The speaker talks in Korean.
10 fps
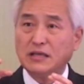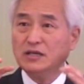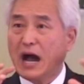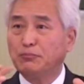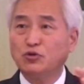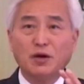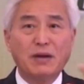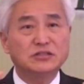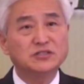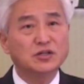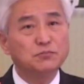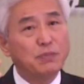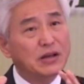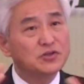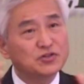이 앞뒤가 맞지 않는
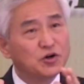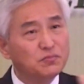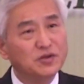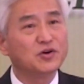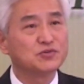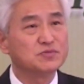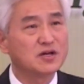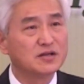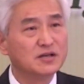밸런스가 없는 것입니다.